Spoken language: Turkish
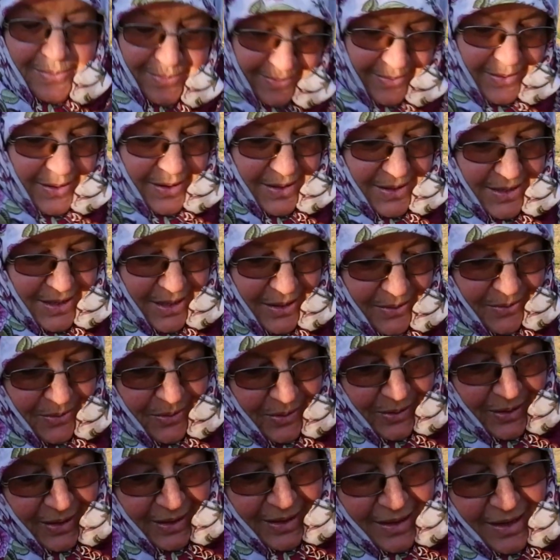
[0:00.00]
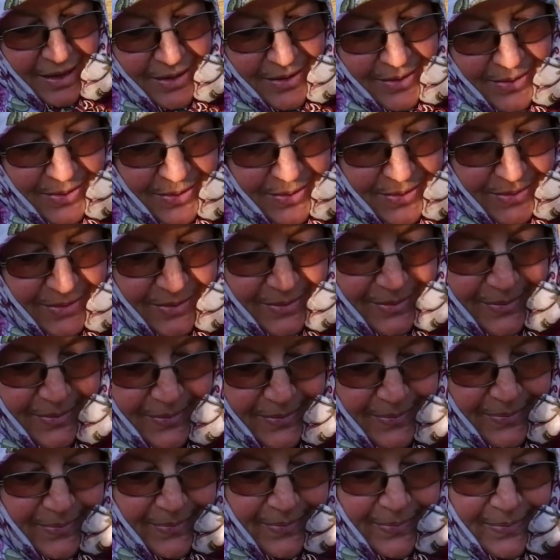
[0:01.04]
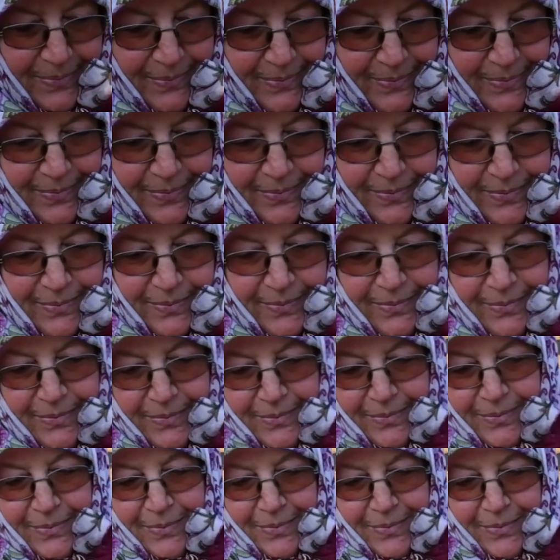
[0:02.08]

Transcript: Selçuk şöyle konuştu. E, zeytin